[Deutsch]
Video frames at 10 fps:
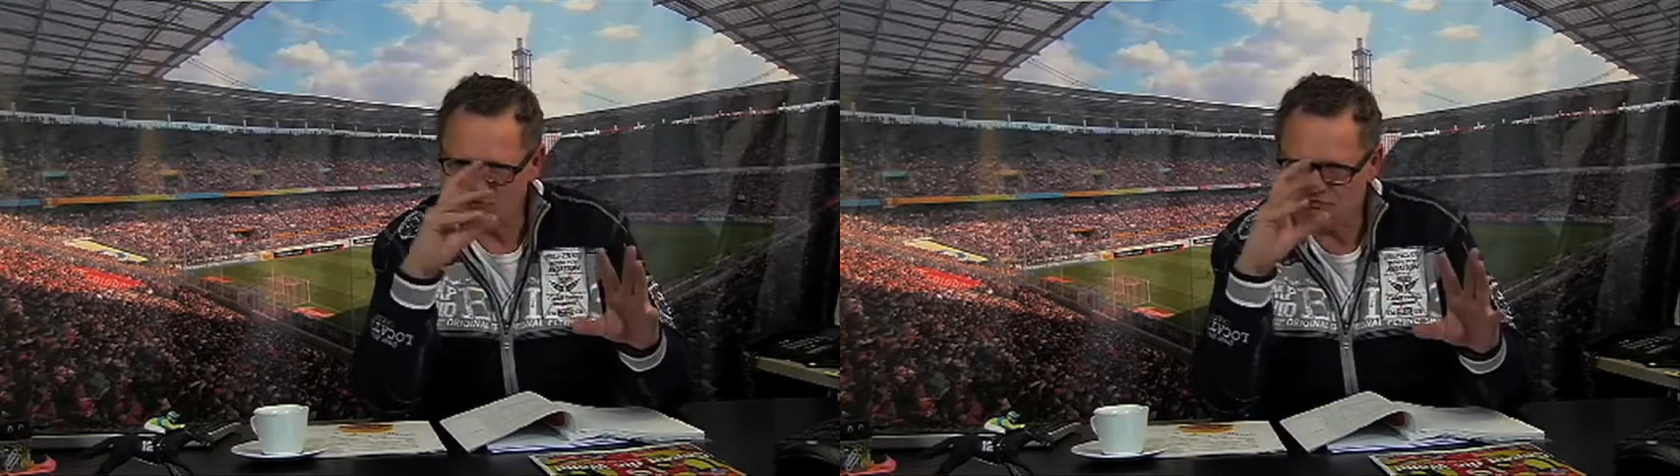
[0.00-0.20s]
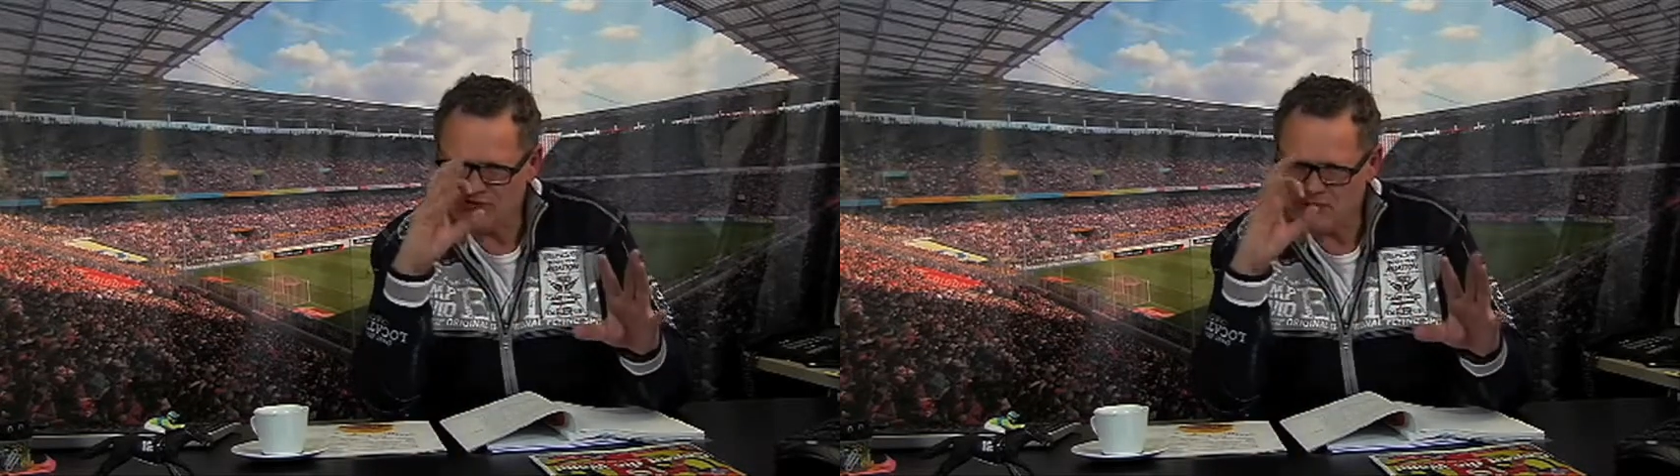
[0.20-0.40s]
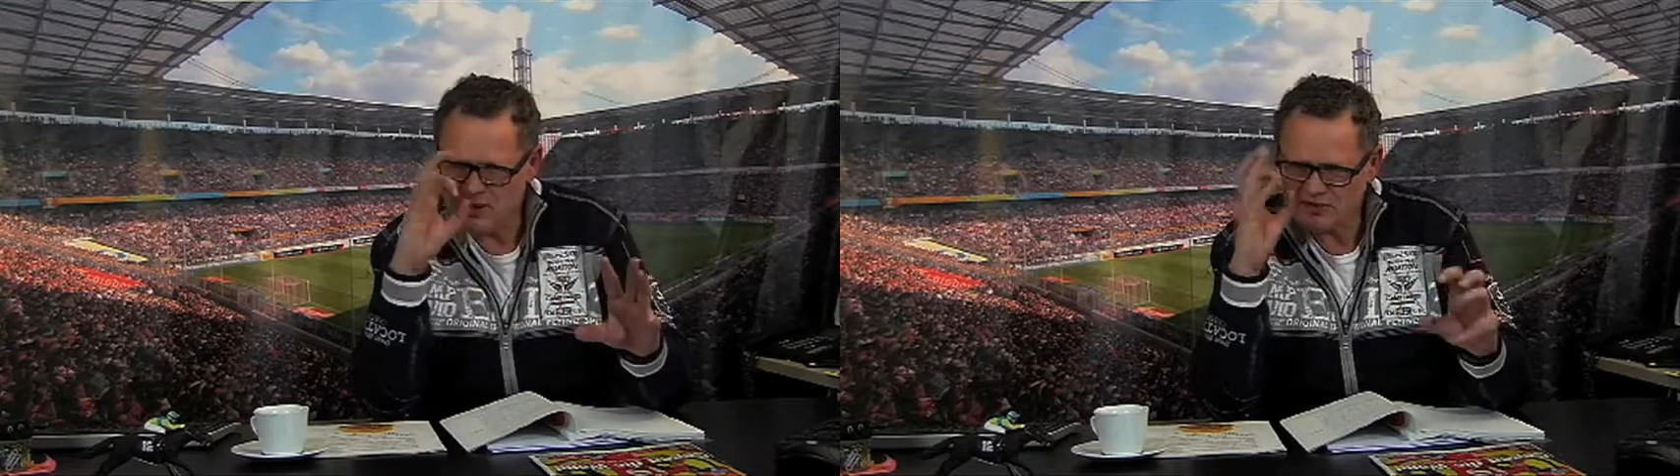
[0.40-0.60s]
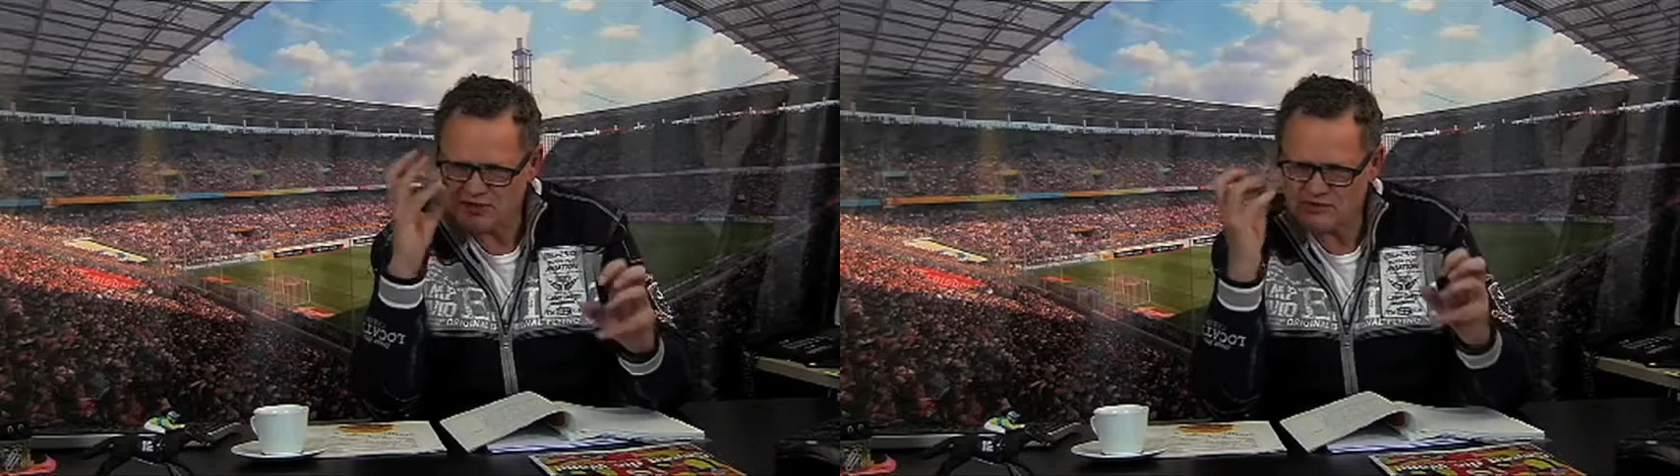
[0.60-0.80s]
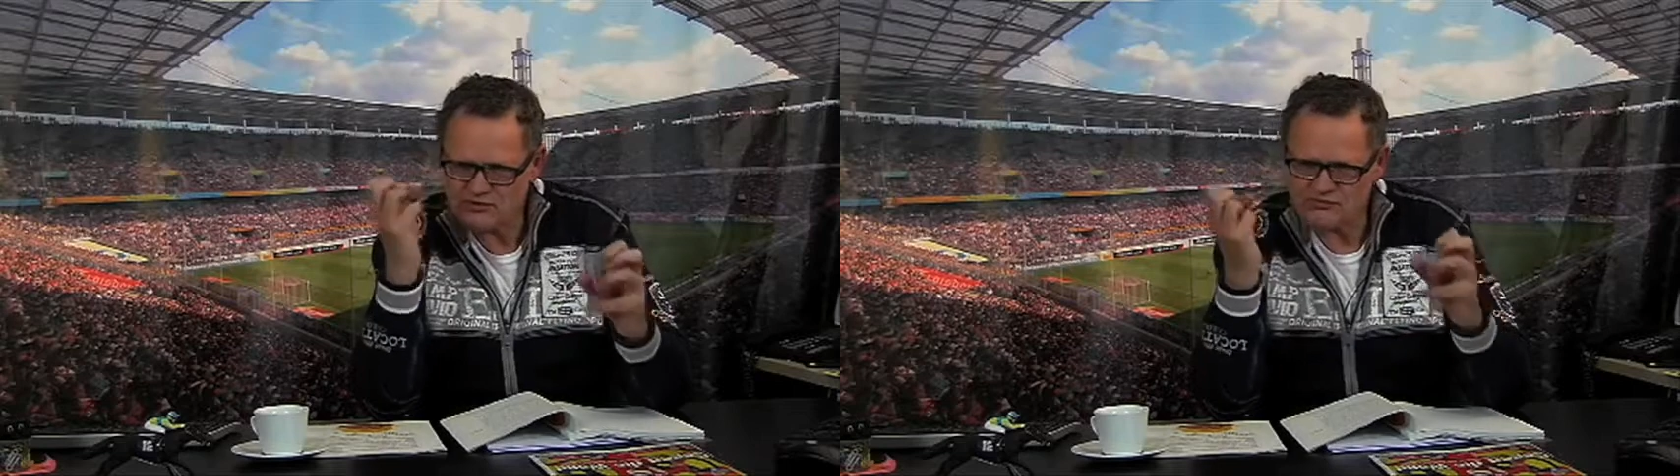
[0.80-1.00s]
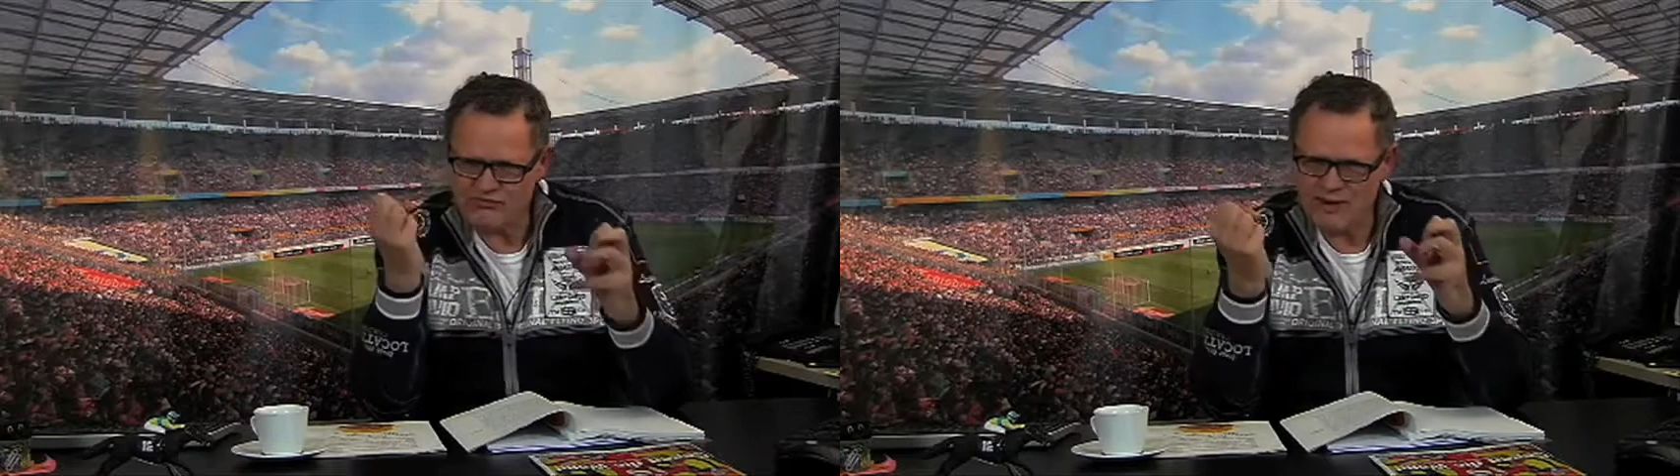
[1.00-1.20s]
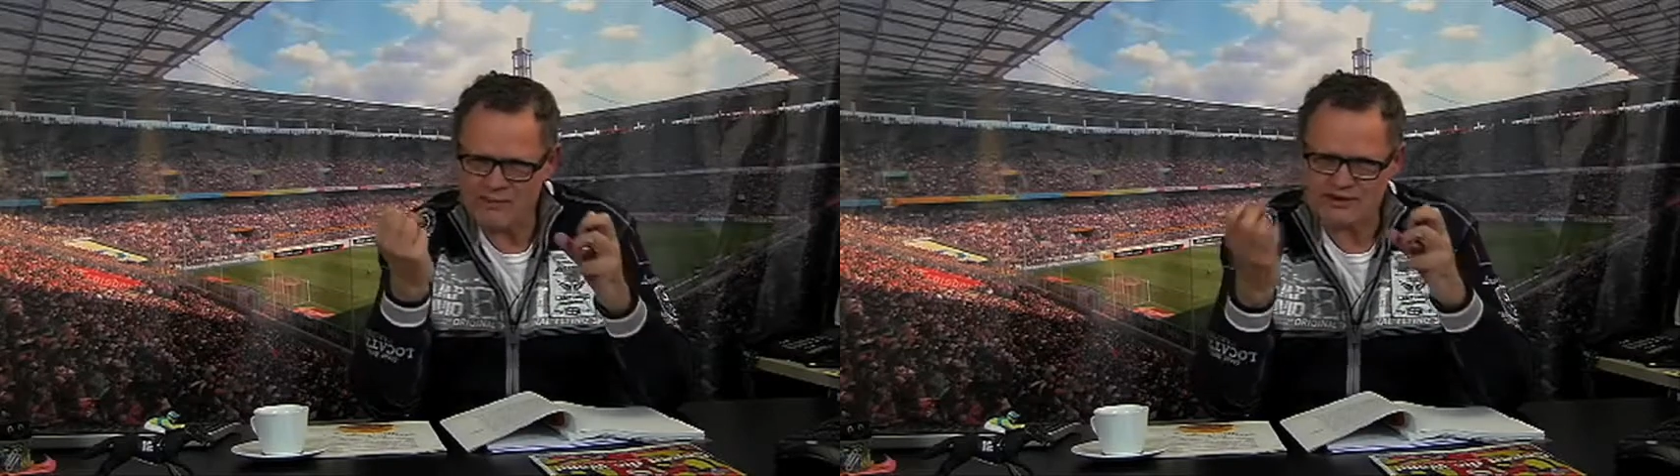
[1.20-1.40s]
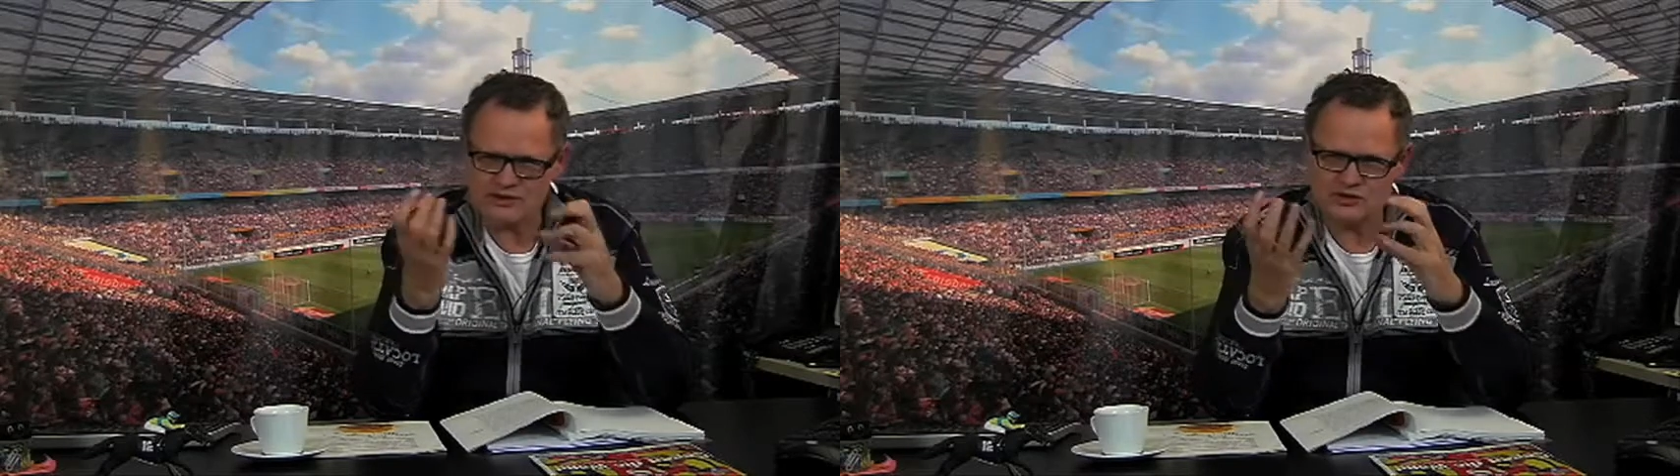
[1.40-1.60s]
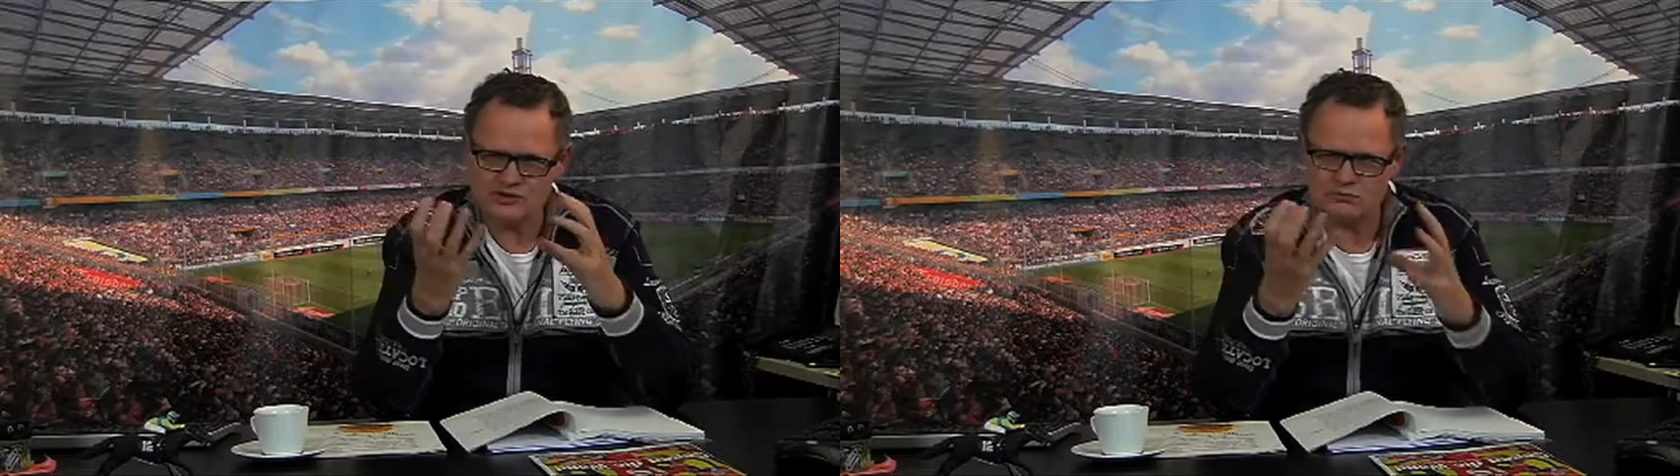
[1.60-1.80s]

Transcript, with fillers: wibbert es, wabbert es,